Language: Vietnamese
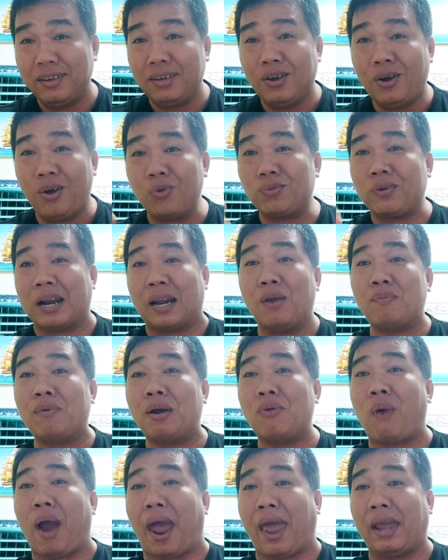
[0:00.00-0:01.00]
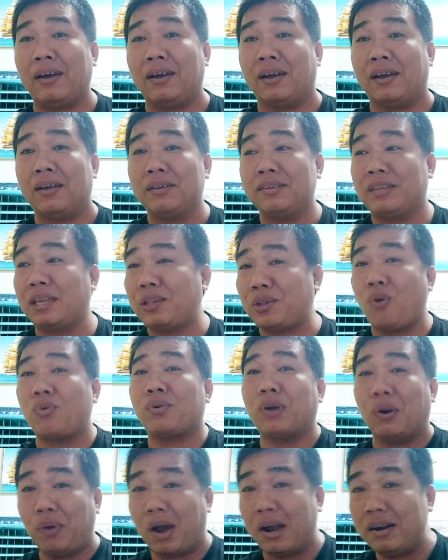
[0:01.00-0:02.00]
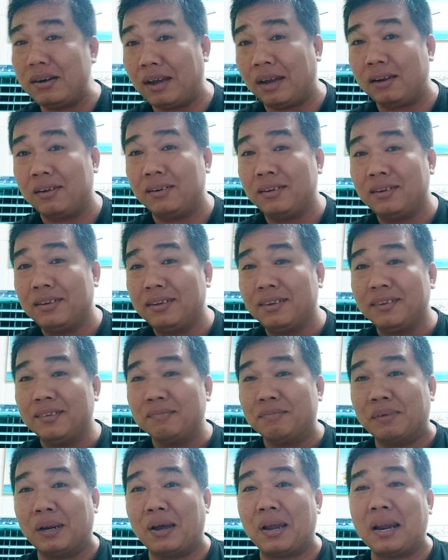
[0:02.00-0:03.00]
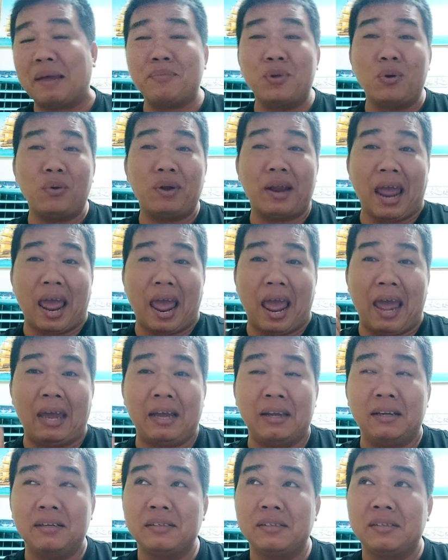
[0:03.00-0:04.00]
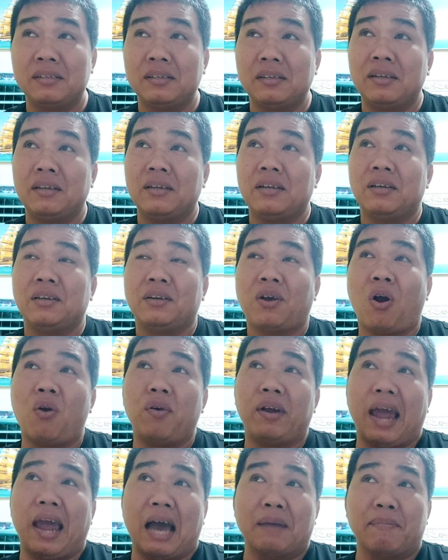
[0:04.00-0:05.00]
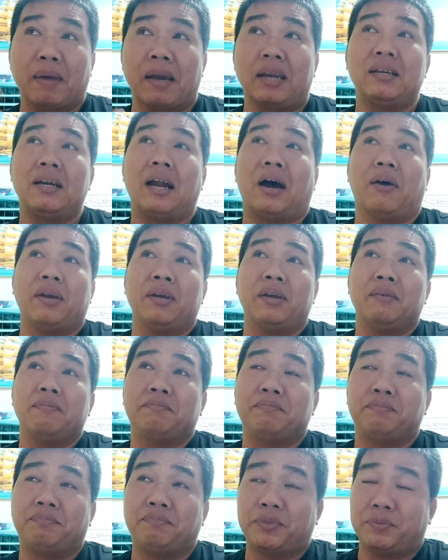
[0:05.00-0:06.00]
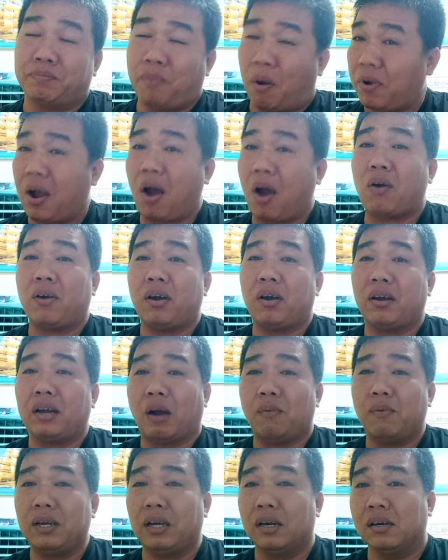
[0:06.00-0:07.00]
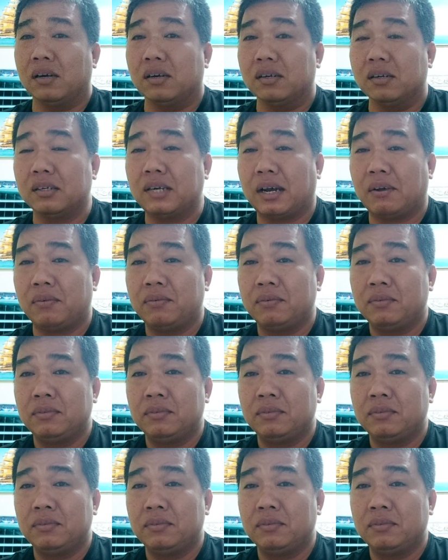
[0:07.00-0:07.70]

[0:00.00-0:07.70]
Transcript: hút này lúc đó quản rồi chích thuốc đủ thứ hết mình nói em mua gà con gà bệnh rồi một con thôi không có ngừa được đâu